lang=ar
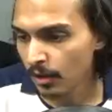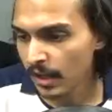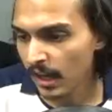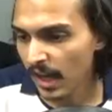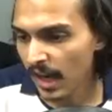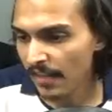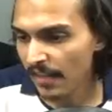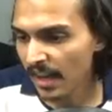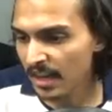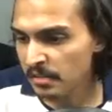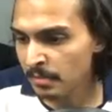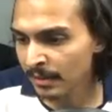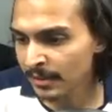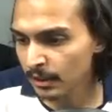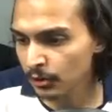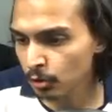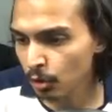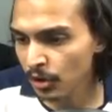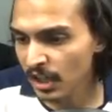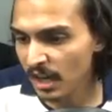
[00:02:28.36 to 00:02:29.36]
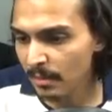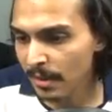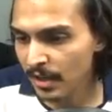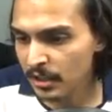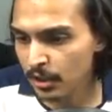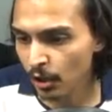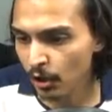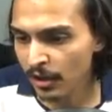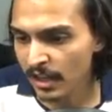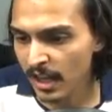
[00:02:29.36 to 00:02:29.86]
اوكي هذه هجمه طقطوقيه
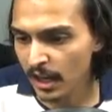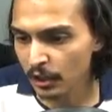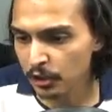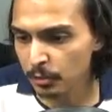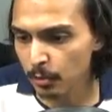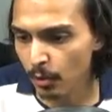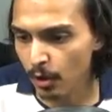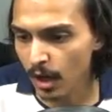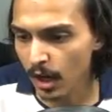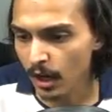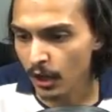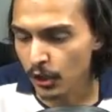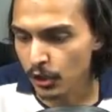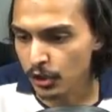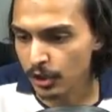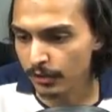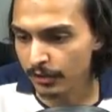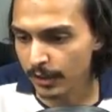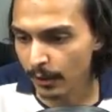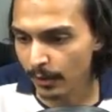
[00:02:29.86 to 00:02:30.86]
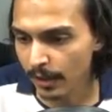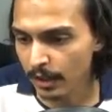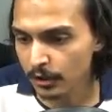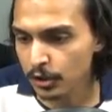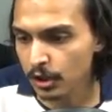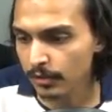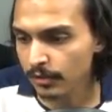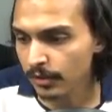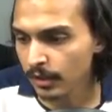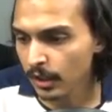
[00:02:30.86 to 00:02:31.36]
برشلونيه اصبر ها شوف يا ولد
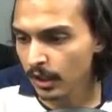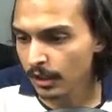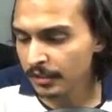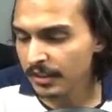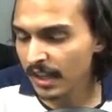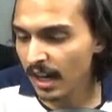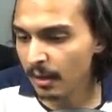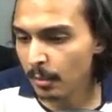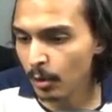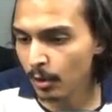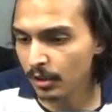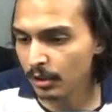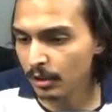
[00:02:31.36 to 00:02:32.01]
شوف تابع